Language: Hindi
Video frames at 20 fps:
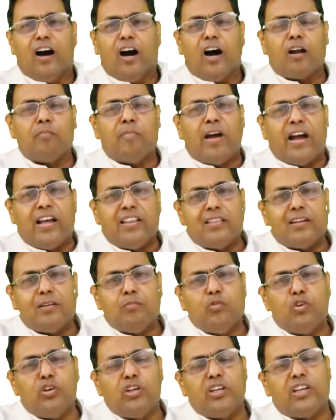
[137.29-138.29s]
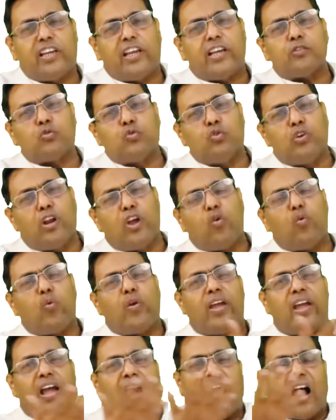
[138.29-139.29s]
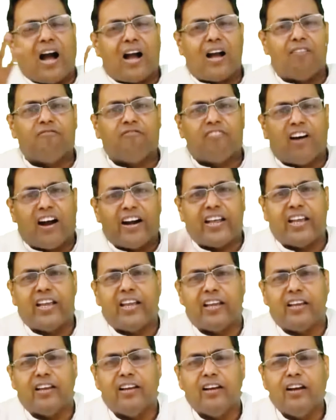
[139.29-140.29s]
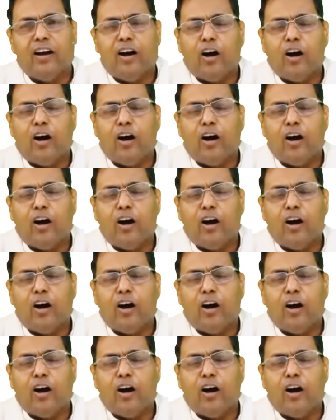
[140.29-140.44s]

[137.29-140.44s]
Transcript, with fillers: और महेंद्र मुनि के सुने हुए आगम वाणी